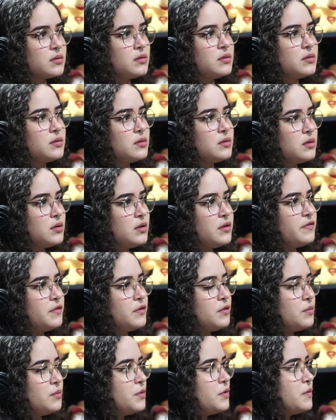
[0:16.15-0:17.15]
que foi
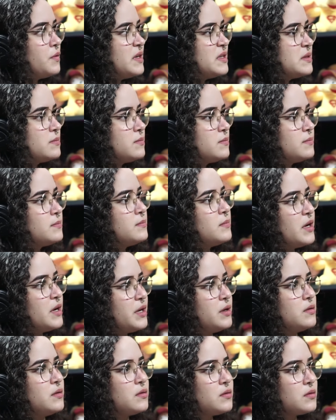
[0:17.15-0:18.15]
com meu
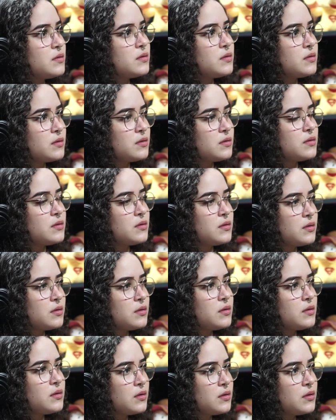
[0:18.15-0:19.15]
ex-marido.
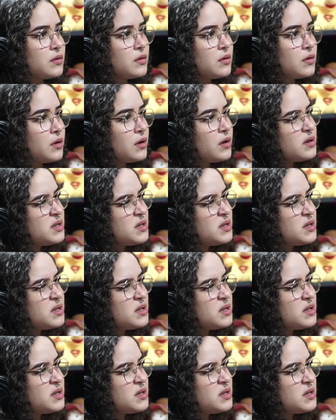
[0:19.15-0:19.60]
Eu